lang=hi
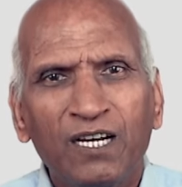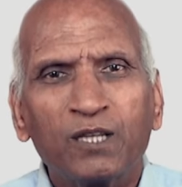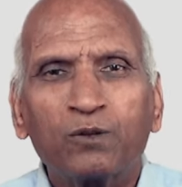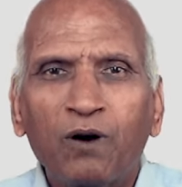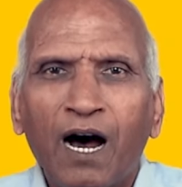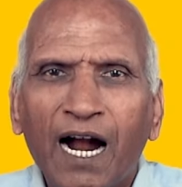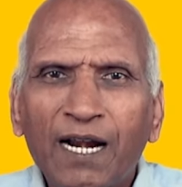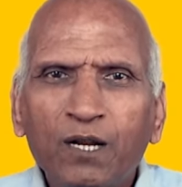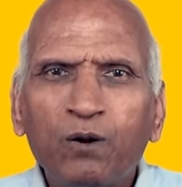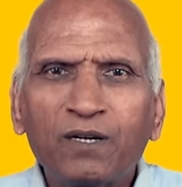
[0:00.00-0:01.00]
तो
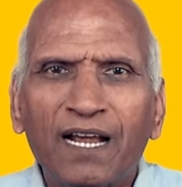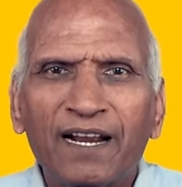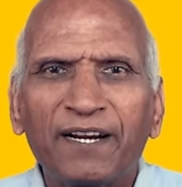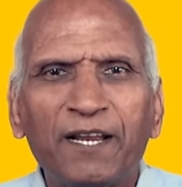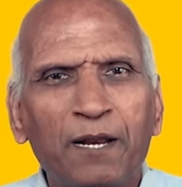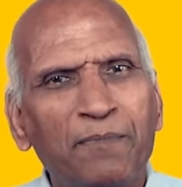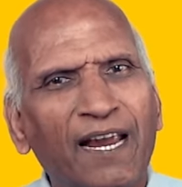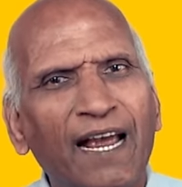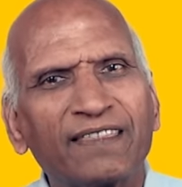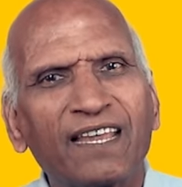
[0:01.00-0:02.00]
अननोन टेरिटरी में
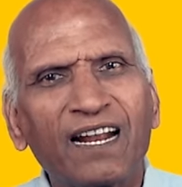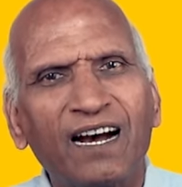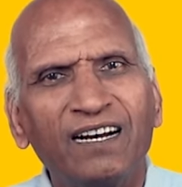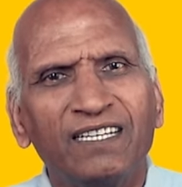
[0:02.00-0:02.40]
कहते हैं ना